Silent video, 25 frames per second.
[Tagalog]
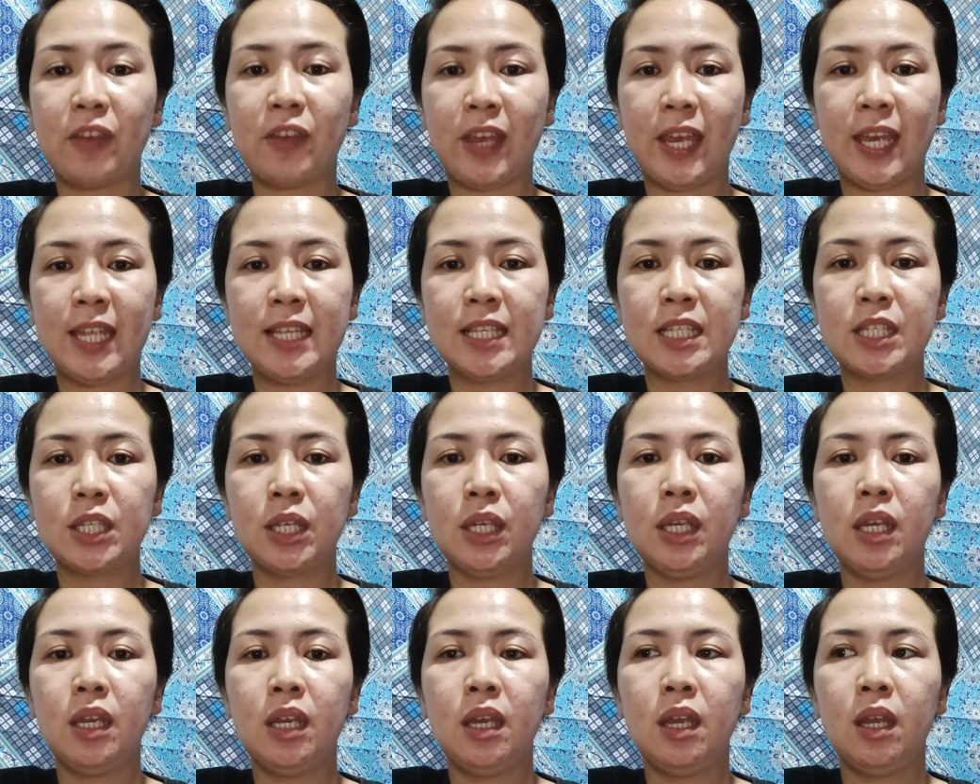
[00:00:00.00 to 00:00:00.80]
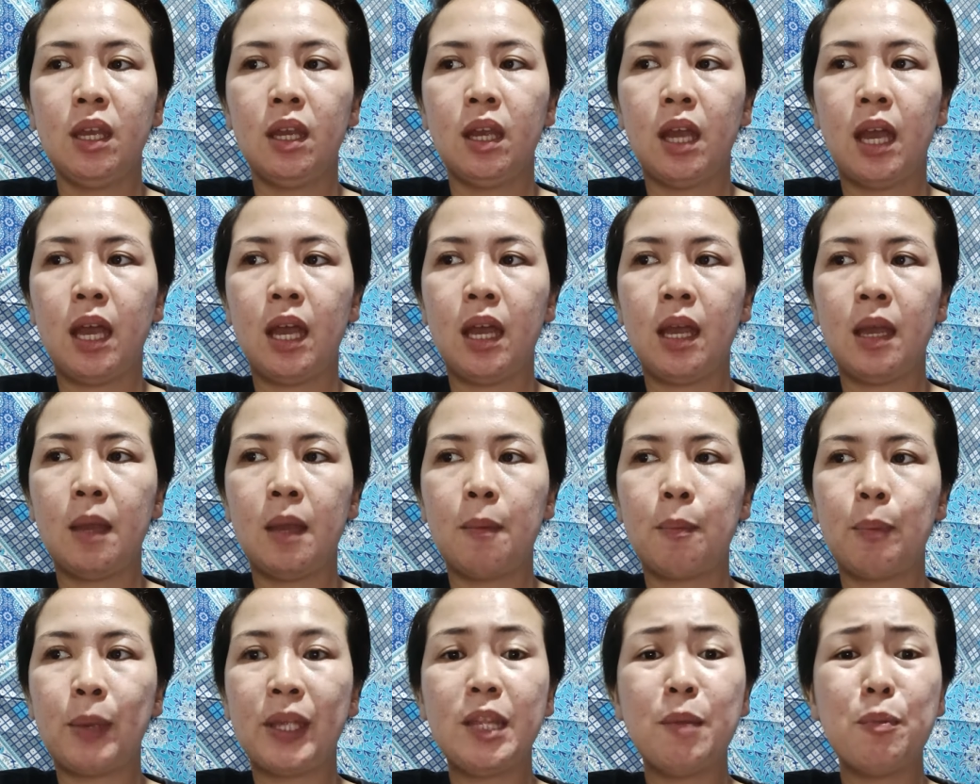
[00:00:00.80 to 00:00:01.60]
fence,
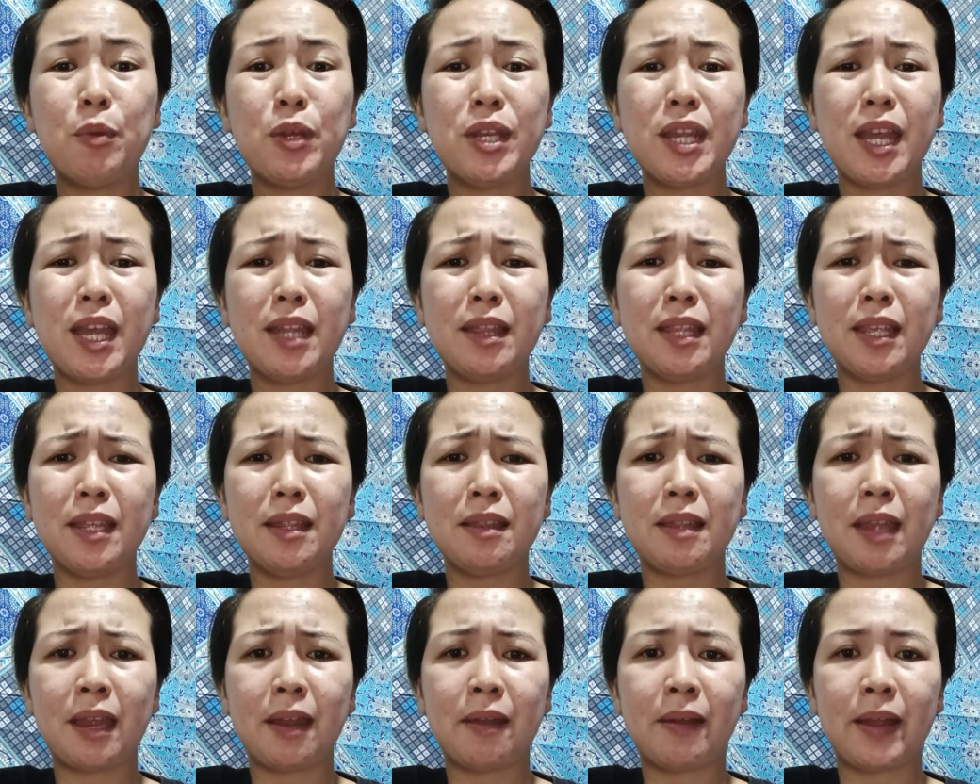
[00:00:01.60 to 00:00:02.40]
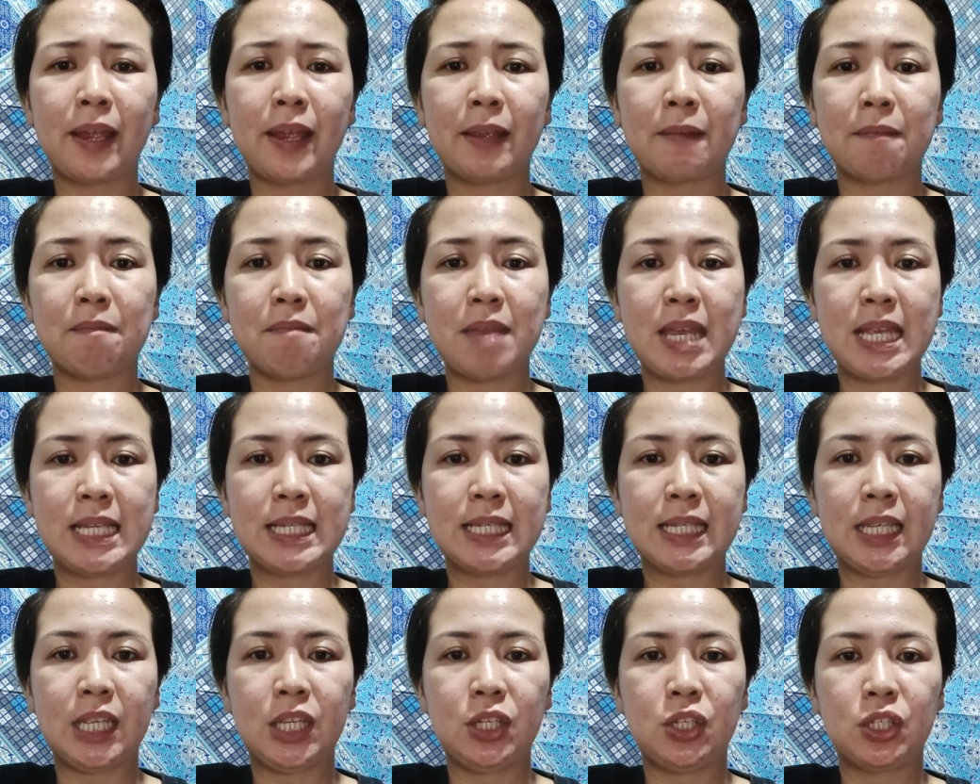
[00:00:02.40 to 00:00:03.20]
uh, pwede po nating direct
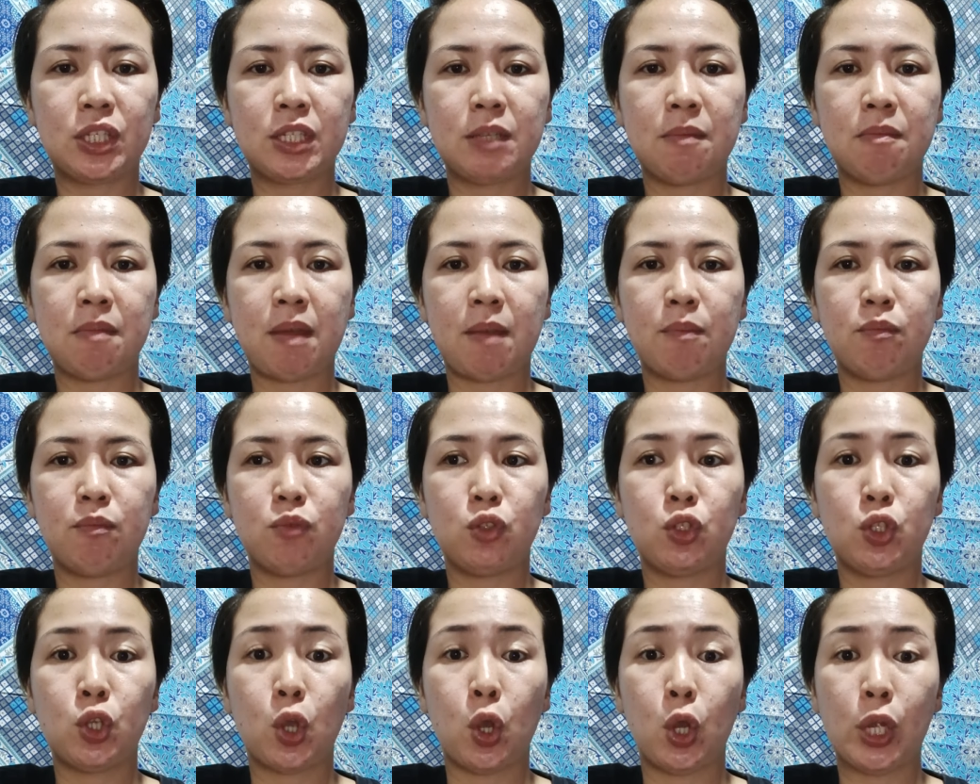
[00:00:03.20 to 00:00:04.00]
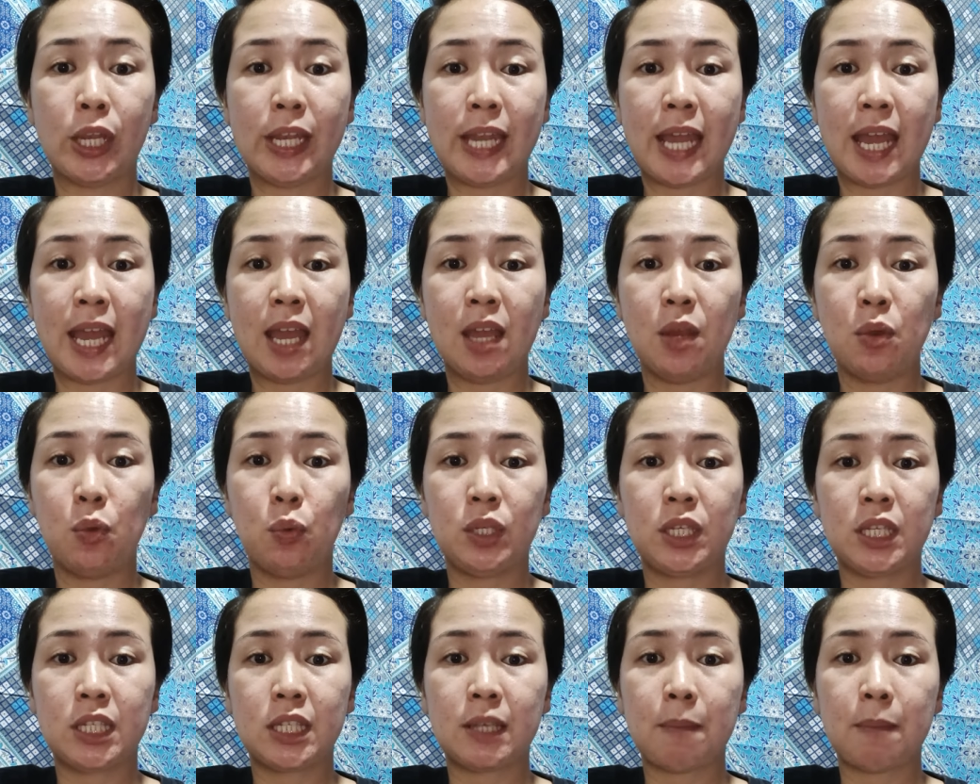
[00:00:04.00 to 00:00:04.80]
message si Ma'am Jonna,
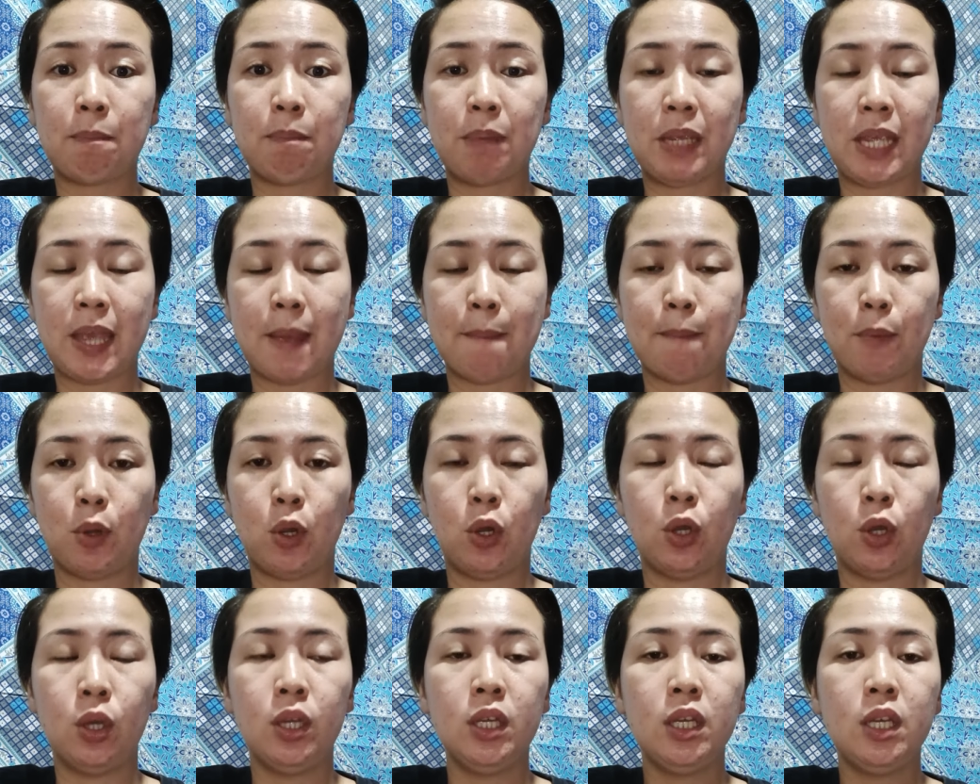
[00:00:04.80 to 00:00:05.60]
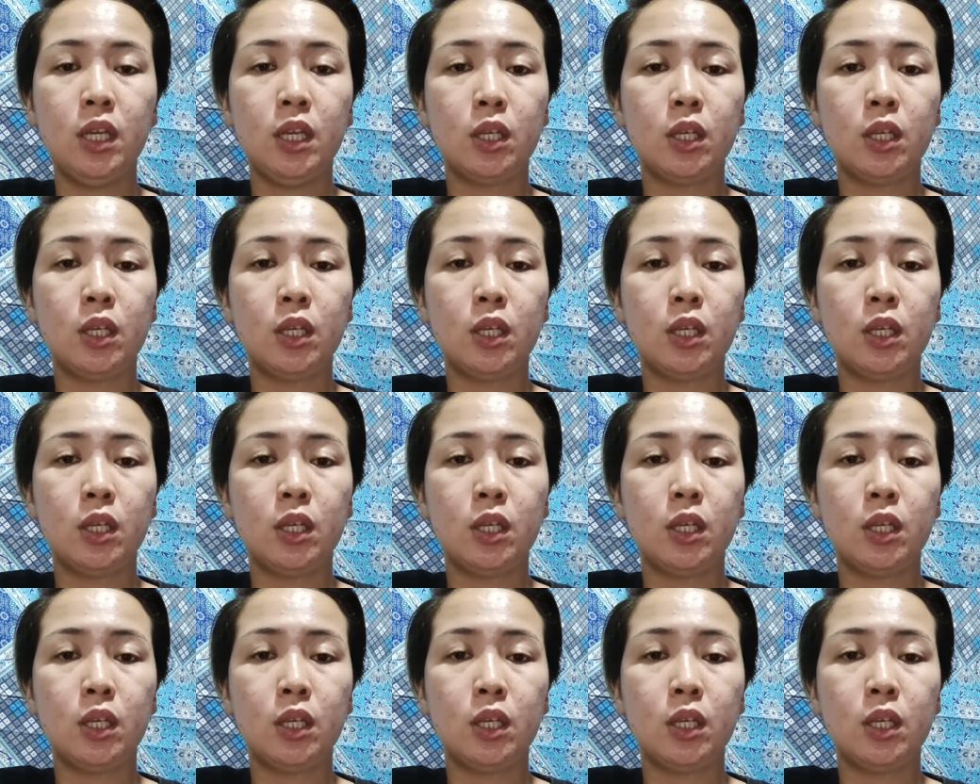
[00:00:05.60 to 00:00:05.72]
which is a PMO.